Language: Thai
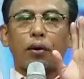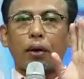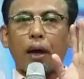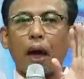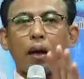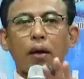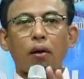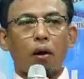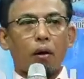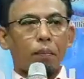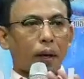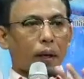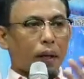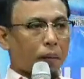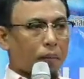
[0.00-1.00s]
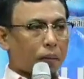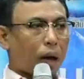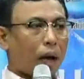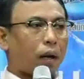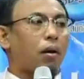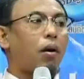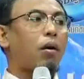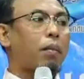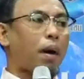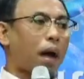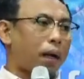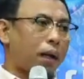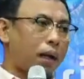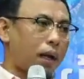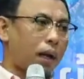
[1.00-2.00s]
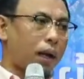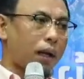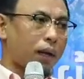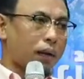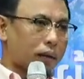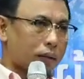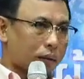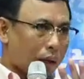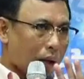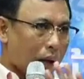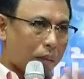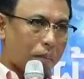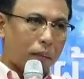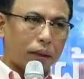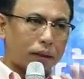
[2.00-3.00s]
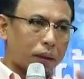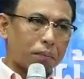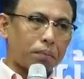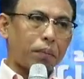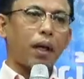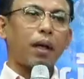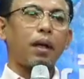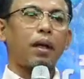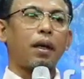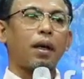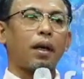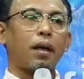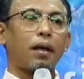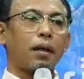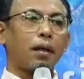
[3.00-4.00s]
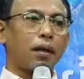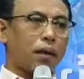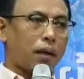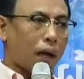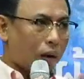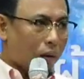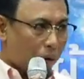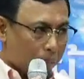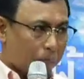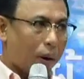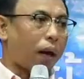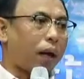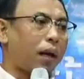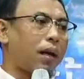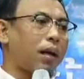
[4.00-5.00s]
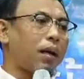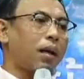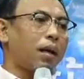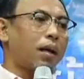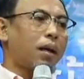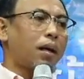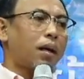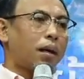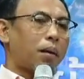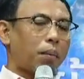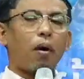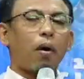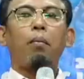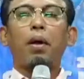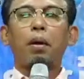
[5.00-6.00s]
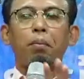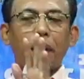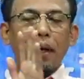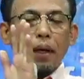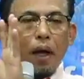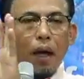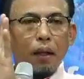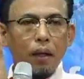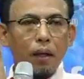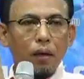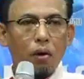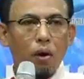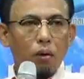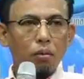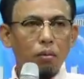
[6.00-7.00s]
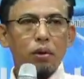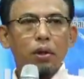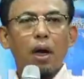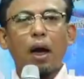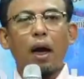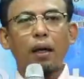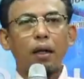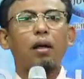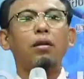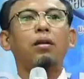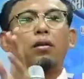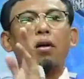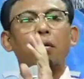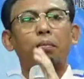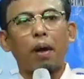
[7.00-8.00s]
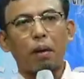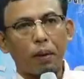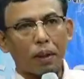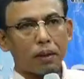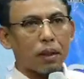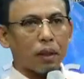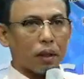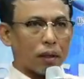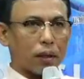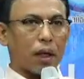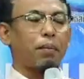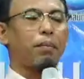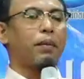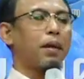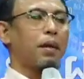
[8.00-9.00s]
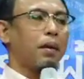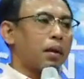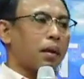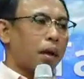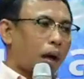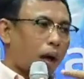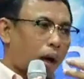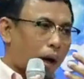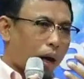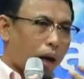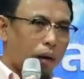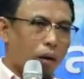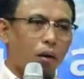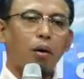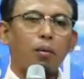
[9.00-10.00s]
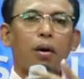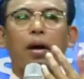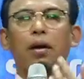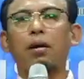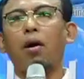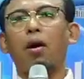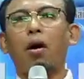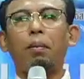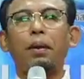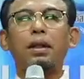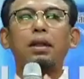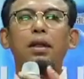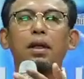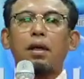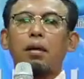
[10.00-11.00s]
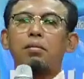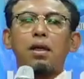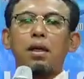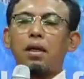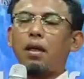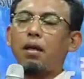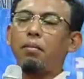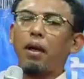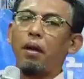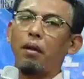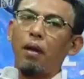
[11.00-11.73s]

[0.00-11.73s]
การออกไปทำงานนอกบ้านเนี่ยถ้าไม่จำเป็นเนี่ยอย่าออกไปภ ราะมันเป็นหน้าที่ของผู้ชายที่เขาจะต้องไปเผชิญกับโลกข้างนอกไปเจอกับสิ่งที่มัน